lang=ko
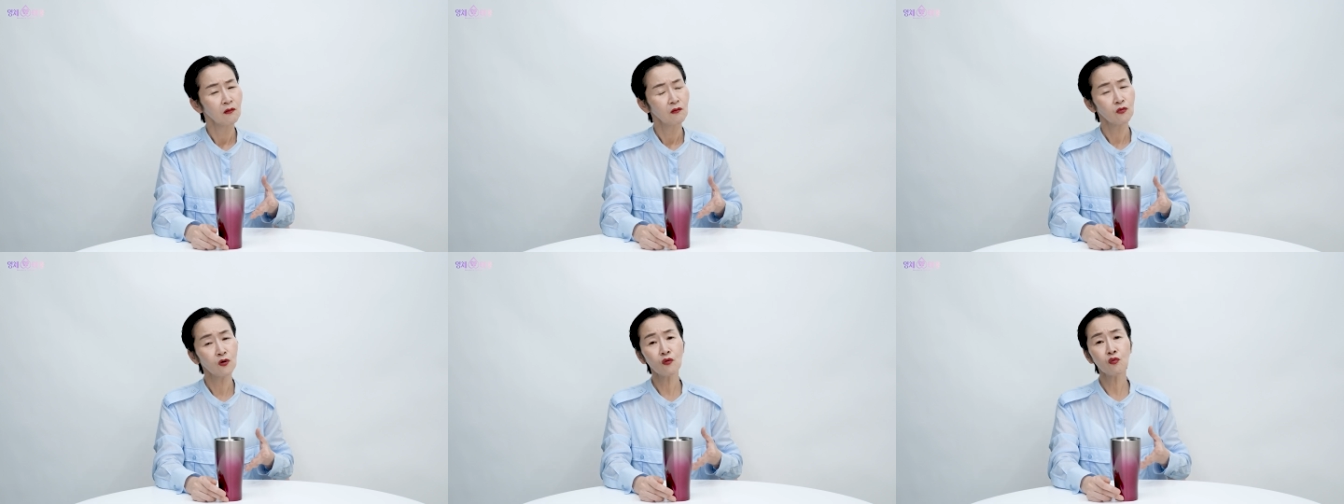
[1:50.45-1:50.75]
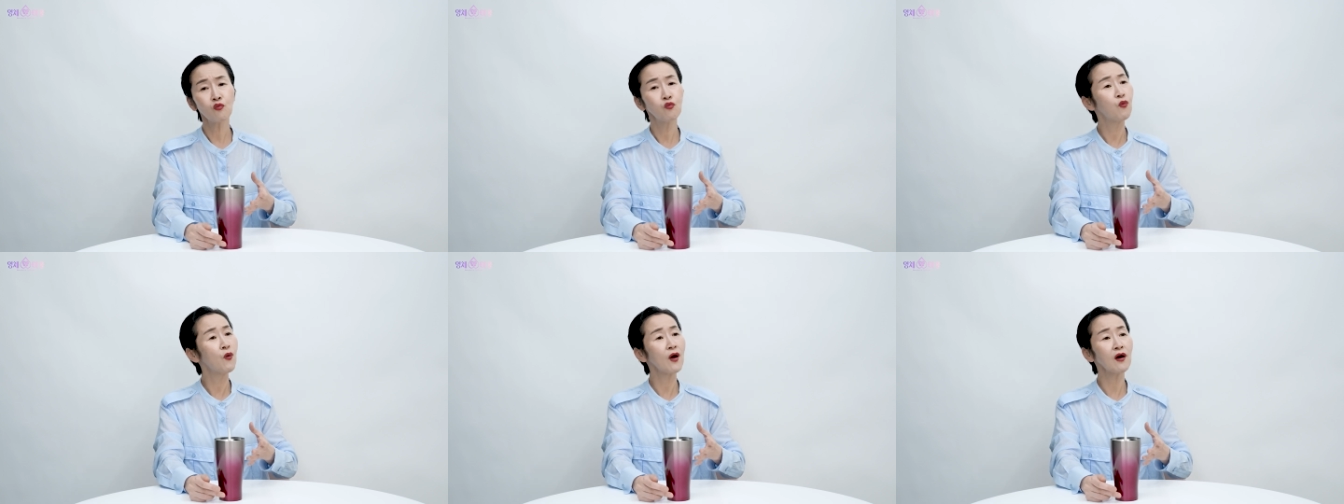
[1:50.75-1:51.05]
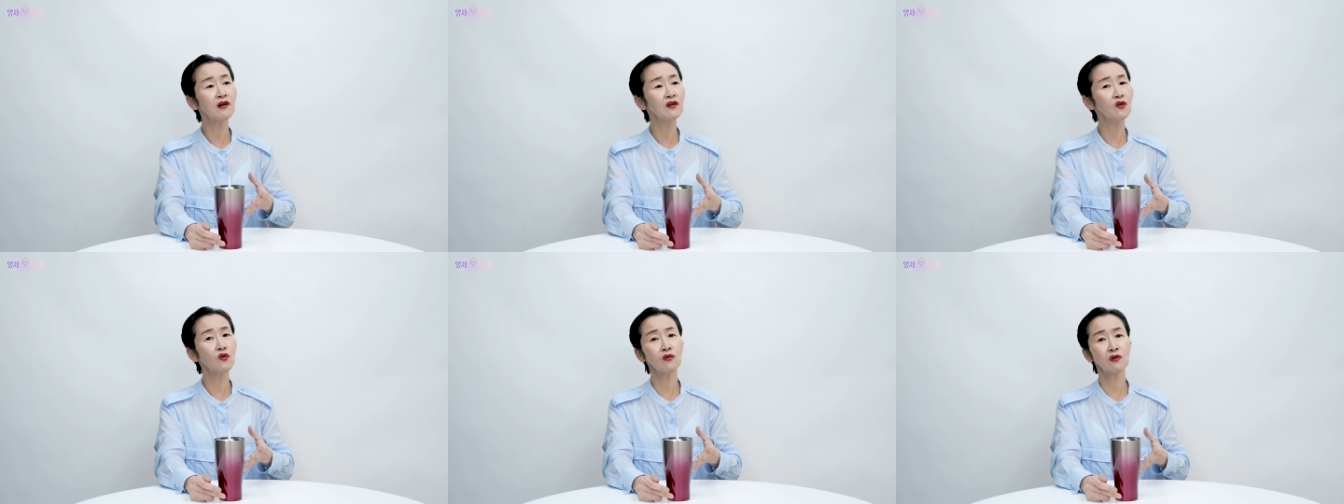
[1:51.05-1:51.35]
어, 왜
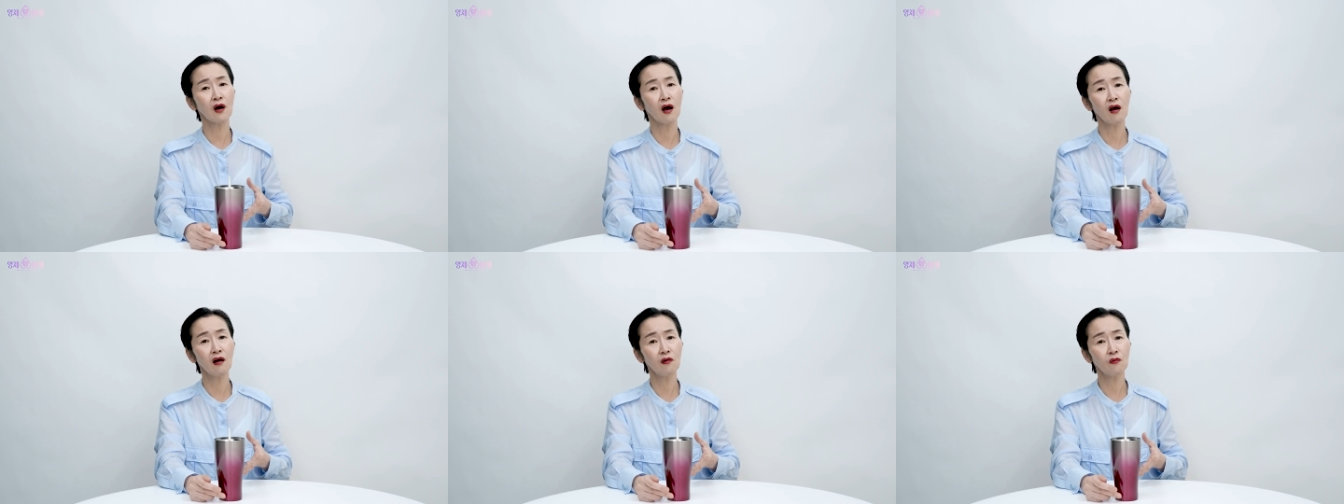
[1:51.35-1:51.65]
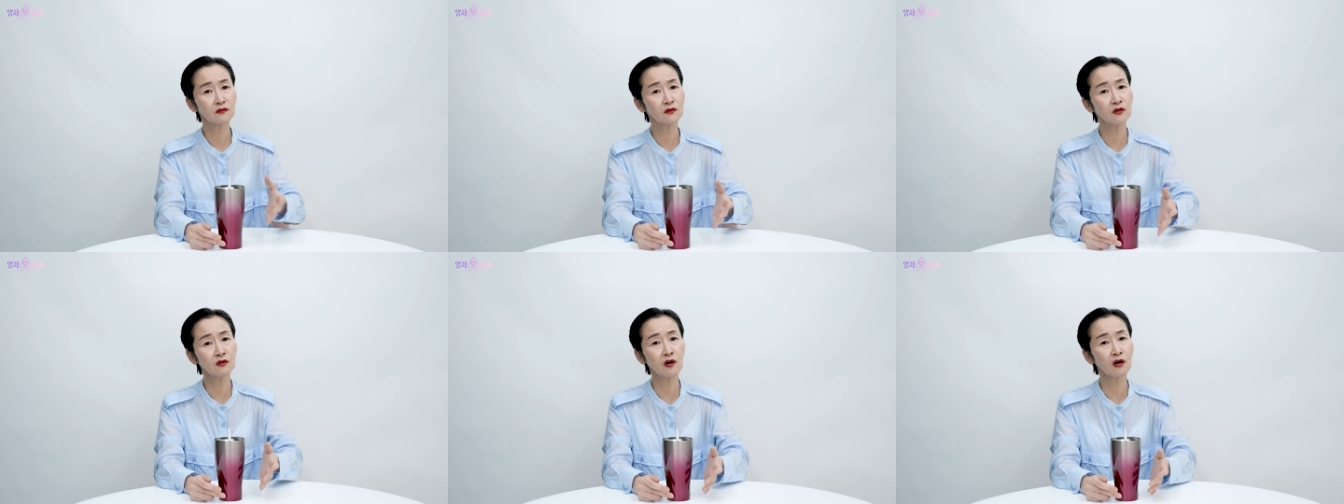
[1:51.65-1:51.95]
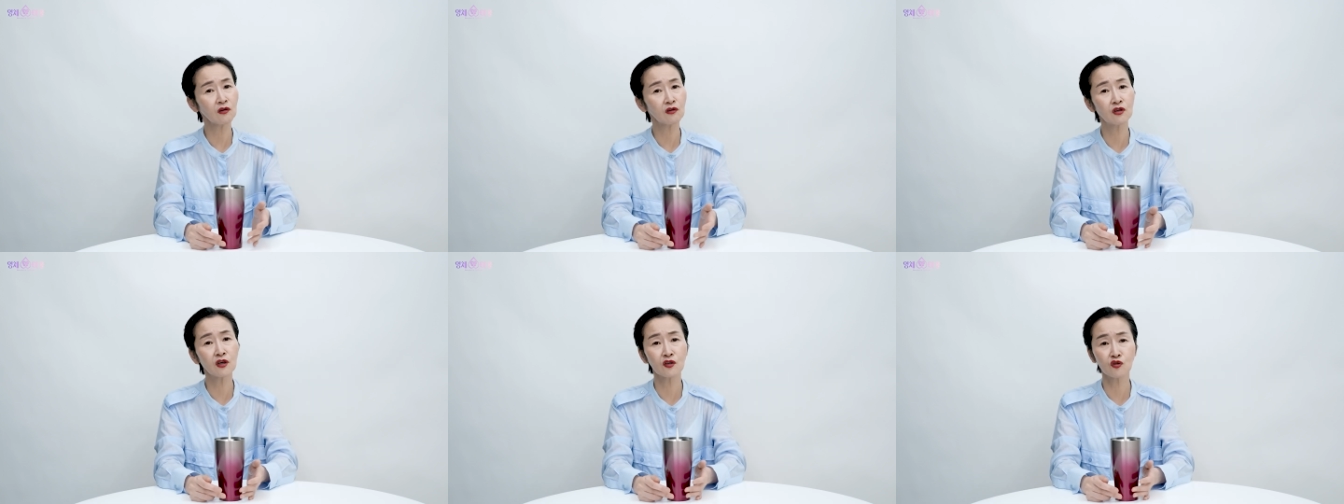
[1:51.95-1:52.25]
그럴까?
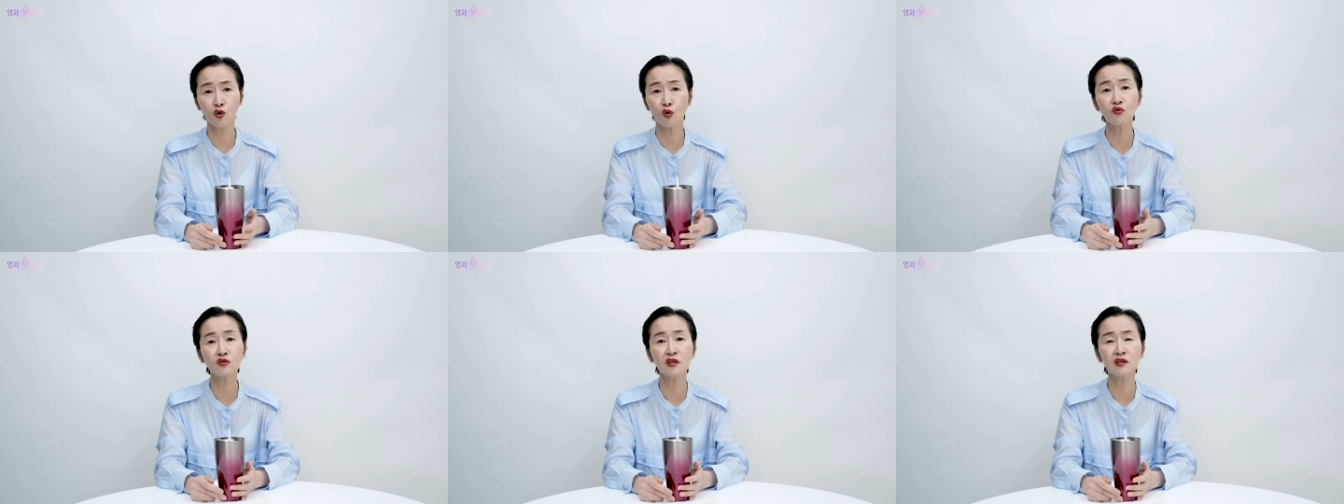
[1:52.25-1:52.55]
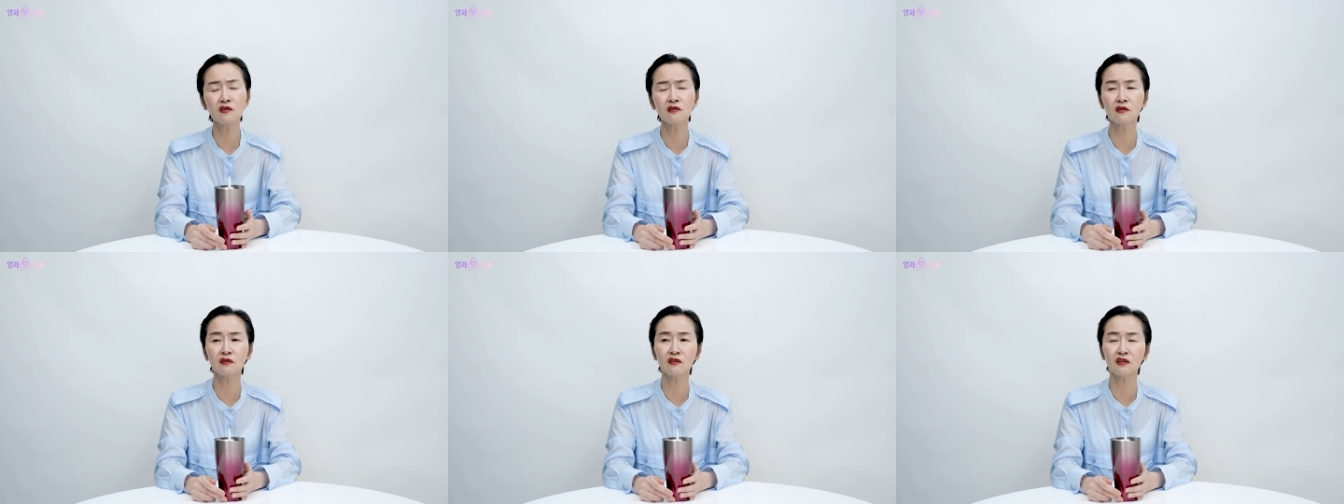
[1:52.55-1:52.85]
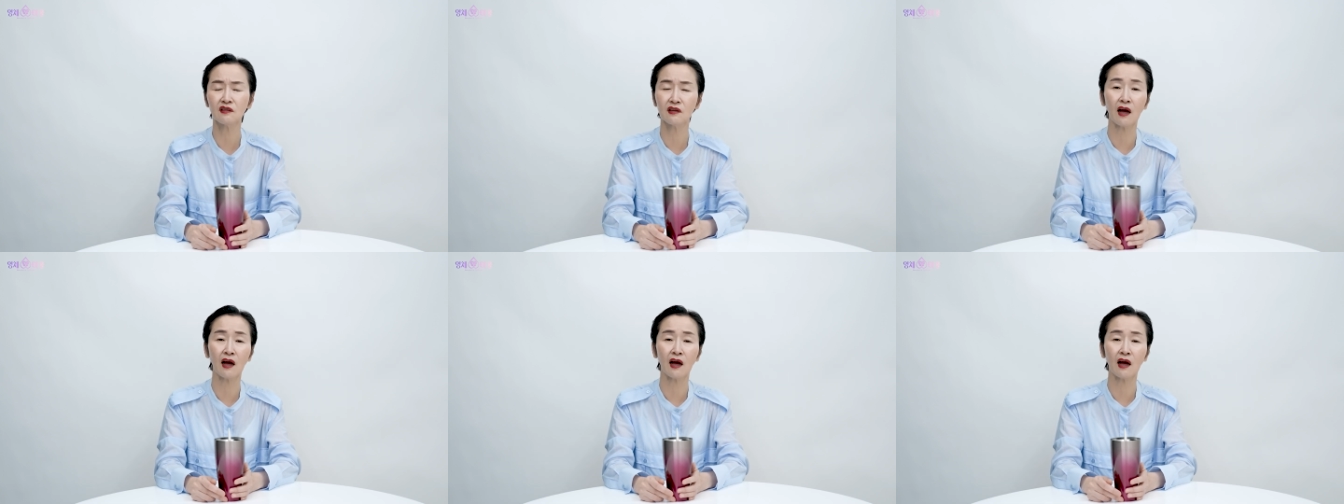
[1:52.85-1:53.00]
그가 그게 정신승리.